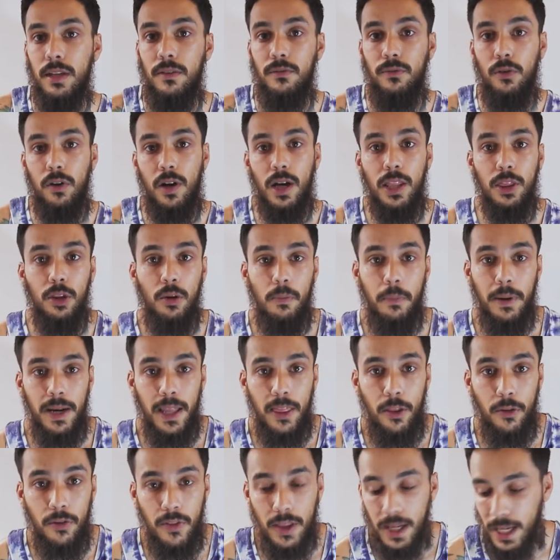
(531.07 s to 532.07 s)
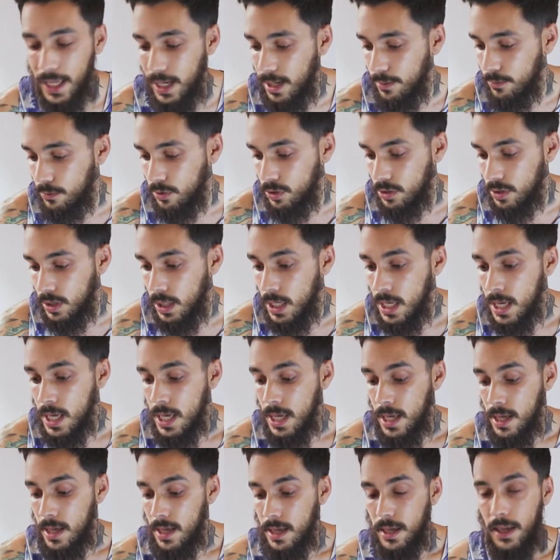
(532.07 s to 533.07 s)
enfocando para donde queramos
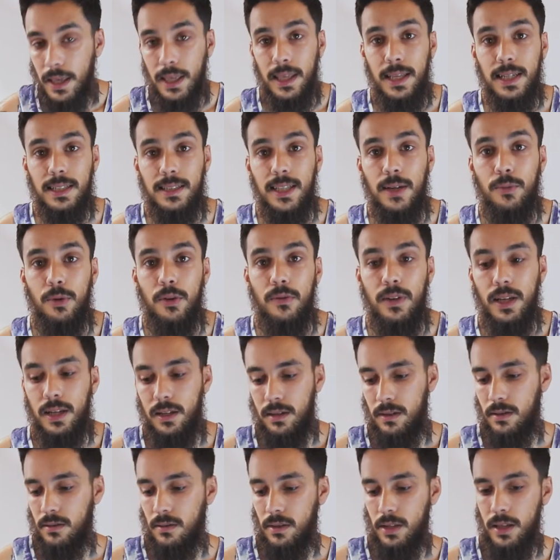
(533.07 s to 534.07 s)
y está muy bien.